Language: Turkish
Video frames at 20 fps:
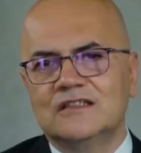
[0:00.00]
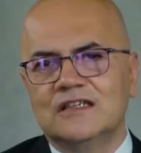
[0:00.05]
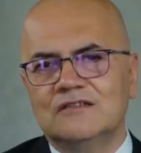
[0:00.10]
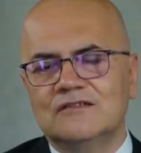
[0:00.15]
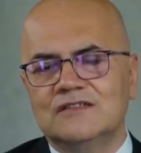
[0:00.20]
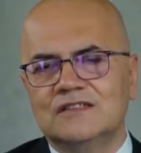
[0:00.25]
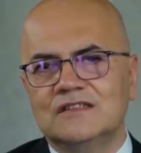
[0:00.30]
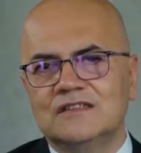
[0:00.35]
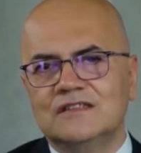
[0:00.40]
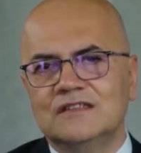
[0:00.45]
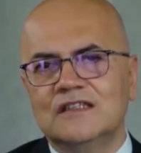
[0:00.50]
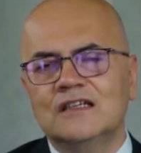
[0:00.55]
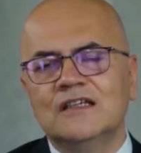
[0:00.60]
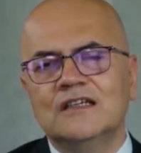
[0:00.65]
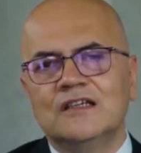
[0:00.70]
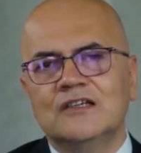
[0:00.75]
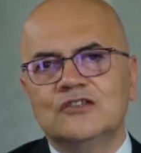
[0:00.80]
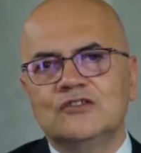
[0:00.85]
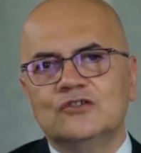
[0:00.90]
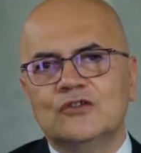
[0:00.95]
tedavisinde
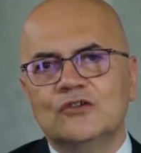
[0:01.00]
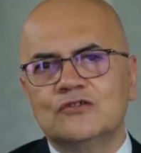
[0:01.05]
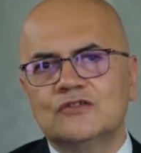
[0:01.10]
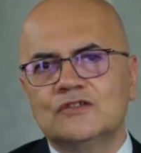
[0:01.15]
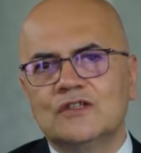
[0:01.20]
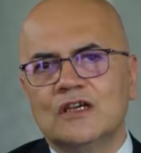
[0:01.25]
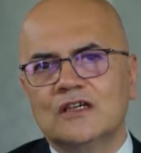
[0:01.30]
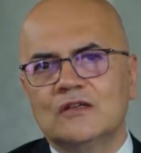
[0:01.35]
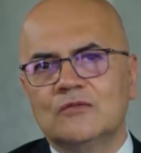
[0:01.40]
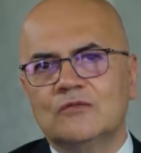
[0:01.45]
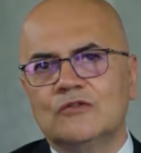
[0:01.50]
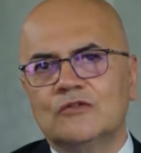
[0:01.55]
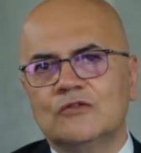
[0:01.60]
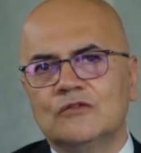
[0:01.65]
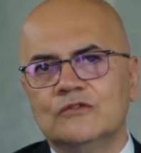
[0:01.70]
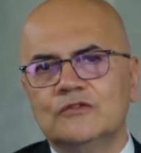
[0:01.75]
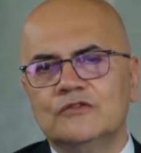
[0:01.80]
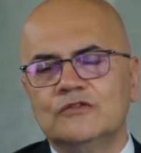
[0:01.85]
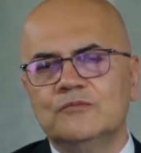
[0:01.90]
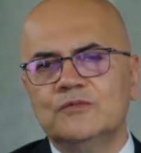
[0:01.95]
söz sahibi
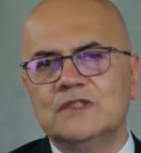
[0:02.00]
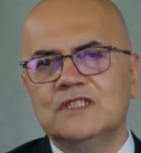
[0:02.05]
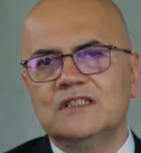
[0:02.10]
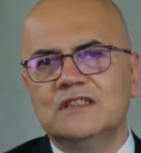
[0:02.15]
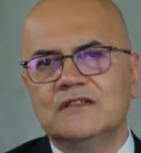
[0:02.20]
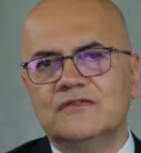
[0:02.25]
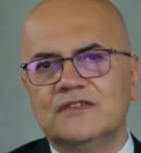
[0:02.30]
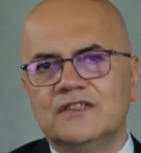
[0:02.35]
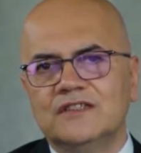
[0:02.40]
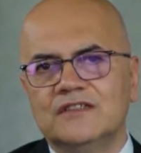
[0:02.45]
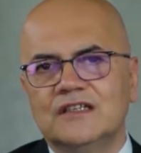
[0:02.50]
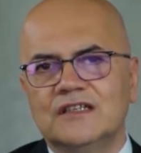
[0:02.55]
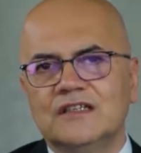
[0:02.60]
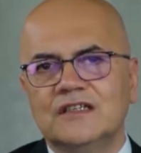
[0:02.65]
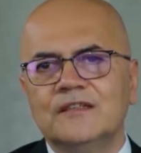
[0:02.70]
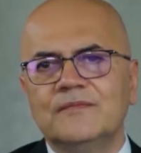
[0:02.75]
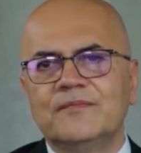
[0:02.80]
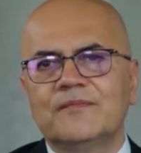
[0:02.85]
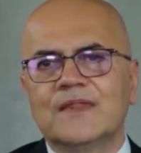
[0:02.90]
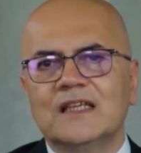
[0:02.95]
olduğunu bir defa
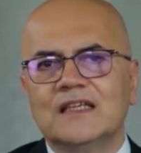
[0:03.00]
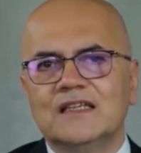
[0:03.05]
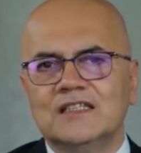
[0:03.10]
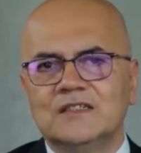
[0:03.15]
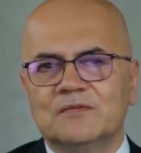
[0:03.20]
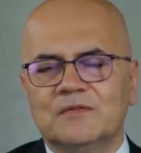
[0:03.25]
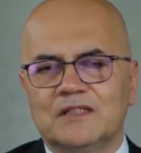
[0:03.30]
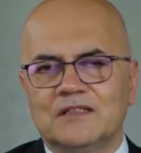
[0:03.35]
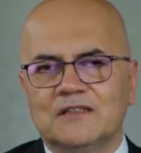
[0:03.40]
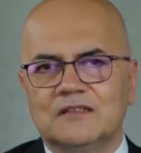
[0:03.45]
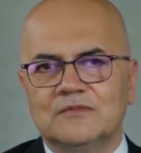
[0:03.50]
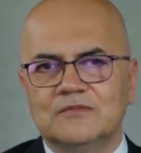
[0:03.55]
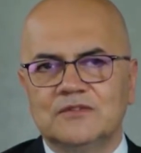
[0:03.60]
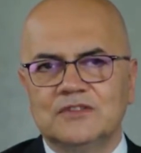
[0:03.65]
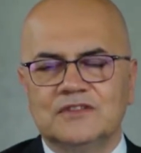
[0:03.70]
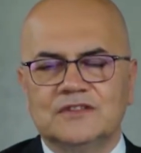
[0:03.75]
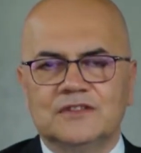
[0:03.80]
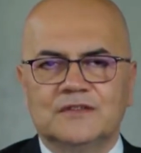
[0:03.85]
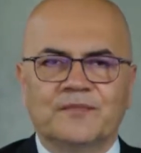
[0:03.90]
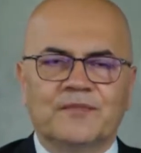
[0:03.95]
daha
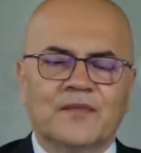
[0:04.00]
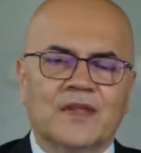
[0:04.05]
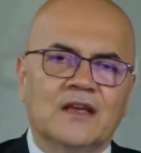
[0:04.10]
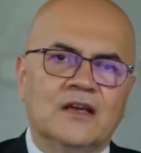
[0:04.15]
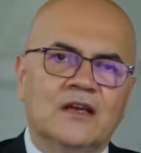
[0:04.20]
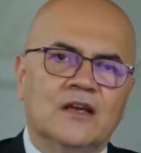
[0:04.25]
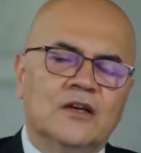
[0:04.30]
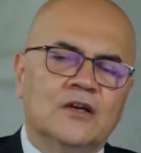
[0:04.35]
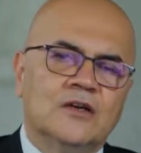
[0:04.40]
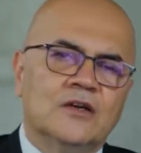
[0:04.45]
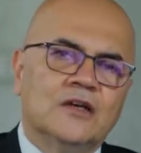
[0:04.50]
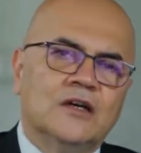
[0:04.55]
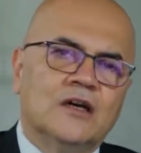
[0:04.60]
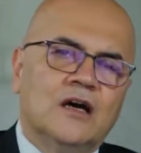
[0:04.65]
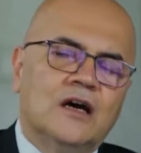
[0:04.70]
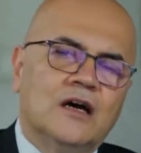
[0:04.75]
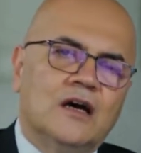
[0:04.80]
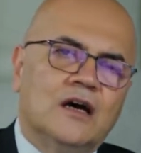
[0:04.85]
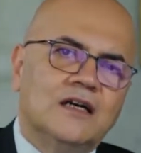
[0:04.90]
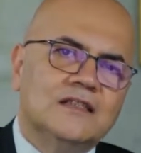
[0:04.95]
ispatlamıştır.
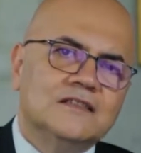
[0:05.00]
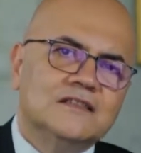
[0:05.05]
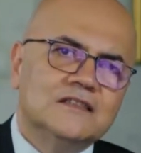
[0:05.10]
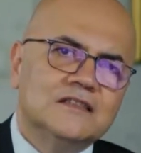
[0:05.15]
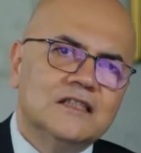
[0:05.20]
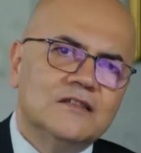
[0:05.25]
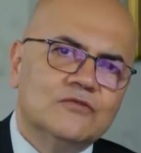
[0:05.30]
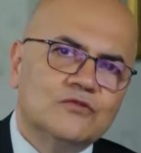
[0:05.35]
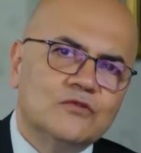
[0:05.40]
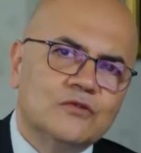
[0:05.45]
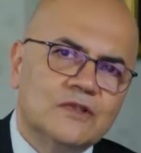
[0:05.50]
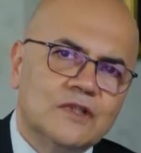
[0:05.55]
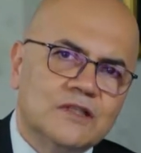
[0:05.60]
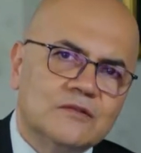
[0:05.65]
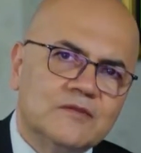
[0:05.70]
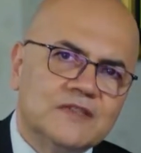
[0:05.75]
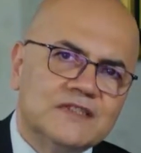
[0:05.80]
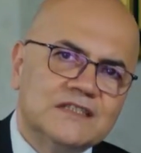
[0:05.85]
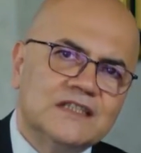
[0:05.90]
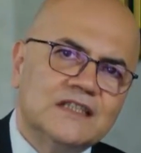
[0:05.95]
Aslında
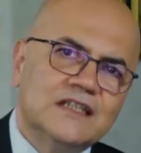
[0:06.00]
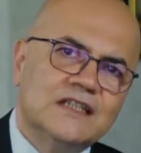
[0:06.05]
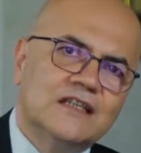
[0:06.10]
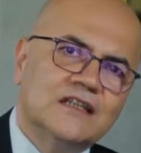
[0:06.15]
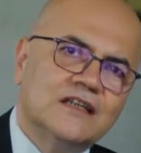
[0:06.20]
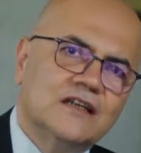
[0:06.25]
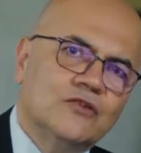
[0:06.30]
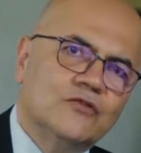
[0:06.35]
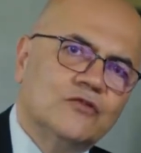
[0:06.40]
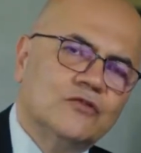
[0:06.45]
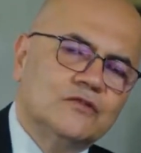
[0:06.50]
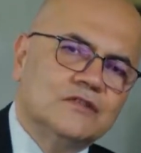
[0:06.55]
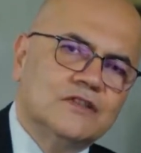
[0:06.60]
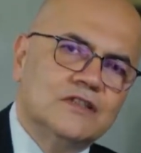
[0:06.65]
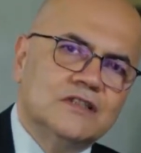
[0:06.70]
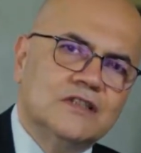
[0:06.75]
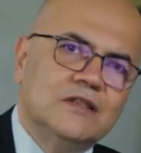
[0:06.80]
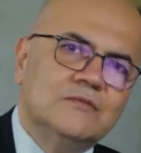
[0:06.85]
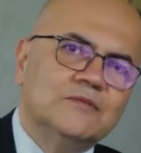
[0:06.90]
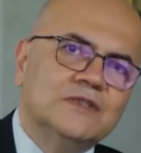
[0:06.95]
vurgulanması gereken
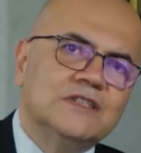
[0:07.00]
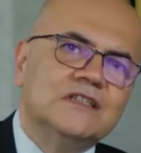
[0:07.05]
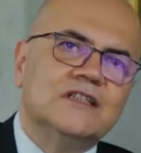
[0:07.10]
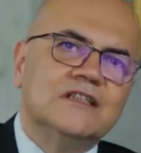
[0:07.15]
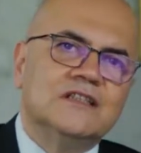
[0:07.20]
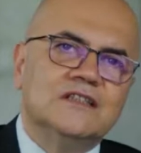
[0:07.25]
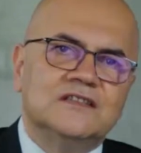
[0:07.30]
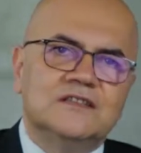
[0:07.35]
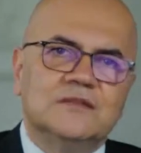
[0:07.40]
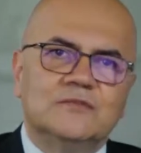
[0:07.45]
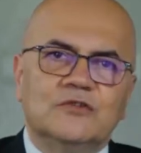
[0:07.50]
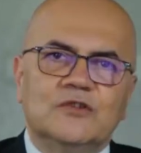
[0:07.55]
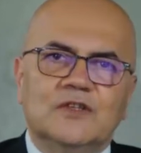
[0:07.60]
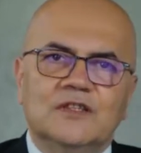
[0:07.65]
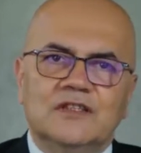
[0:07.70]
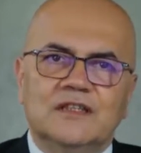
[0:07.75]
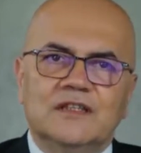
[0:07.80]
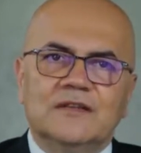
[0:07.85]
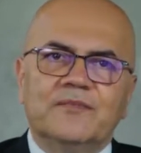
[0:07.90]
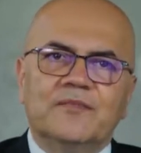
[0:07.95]
konulardan bir tanesi
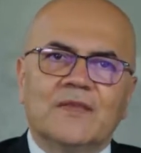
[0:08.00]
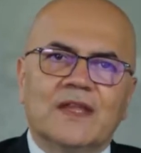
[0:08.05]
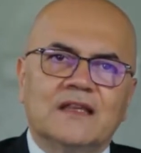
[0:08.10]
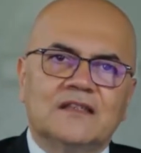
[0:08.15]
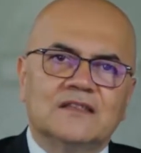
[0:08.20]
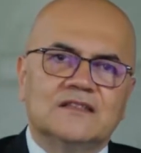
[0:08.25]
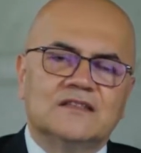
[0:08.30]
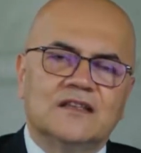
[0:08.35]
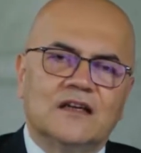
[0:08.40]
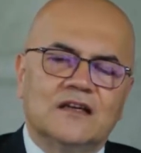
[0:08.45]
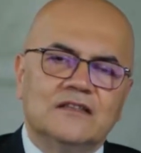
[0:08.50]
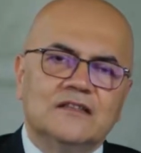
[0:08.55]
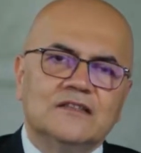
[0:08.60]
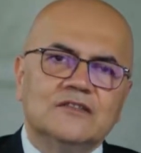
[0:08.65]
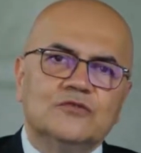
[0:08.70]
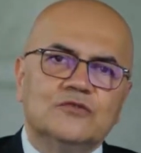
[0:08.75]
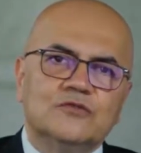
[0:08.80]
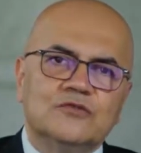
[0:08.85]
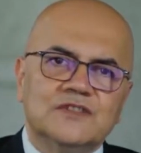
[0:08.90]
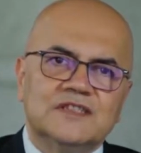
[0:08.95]
burada
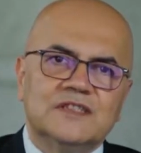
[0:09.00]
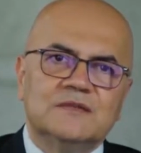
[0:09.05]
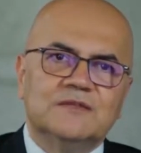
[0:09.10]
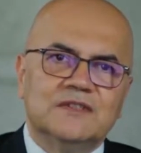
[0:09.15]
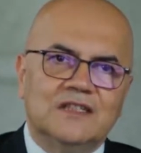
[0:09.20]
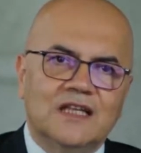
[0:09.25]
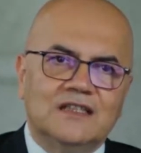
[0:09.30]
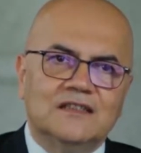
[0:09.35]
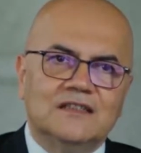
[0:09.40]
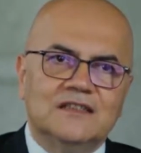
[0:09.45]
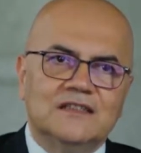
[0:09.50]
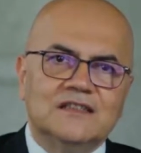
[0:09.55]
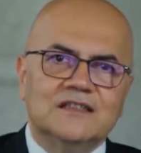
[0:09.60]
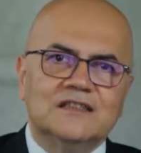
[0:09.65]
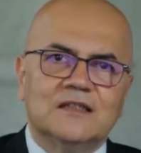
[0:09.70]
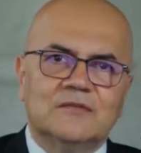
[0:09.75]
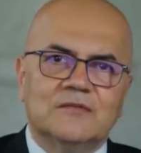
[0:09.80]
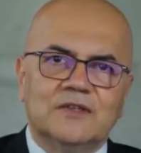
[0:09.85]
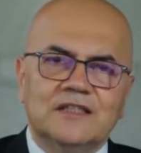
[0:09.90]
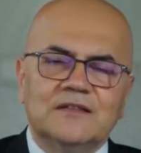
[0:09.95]
sağlık turizmi dendiği
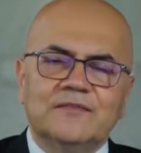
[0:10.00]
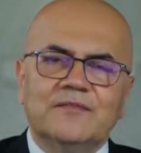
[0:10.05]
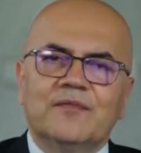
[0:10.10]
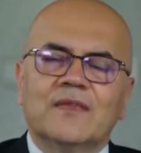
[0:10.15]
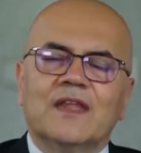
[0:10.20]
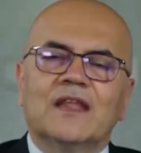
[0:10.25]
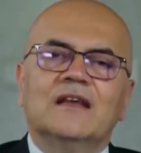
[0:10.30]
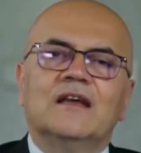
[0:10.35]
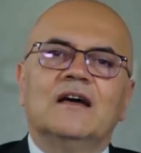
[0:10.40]
zaman